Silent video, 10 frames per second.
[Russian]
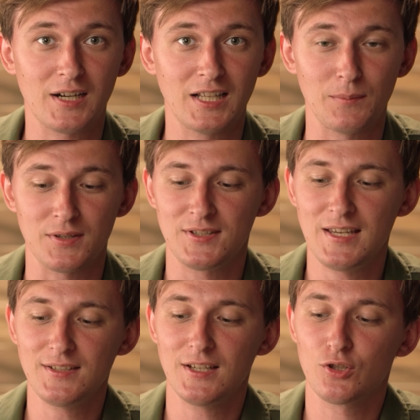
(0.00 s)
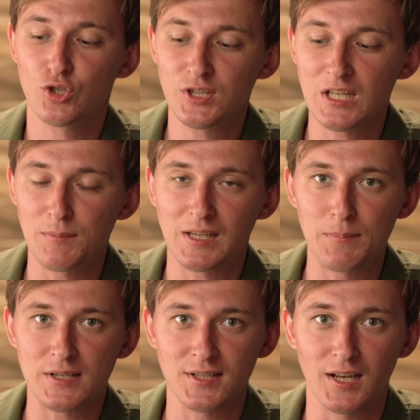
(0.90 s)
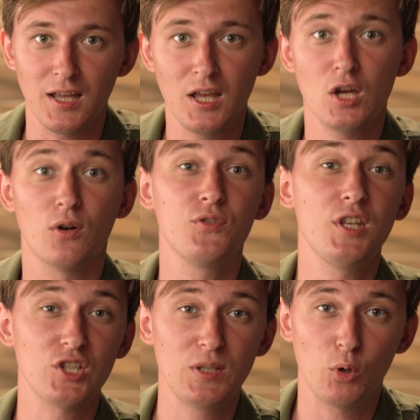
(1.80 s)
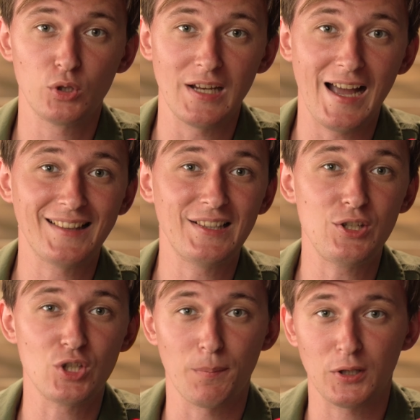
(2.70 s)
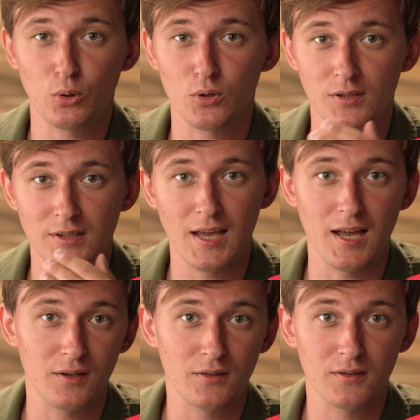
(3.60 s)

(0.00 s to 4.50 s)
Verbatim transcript: экраном. Здесь 4 мегапикселя. Внешний модуль отлично подходит для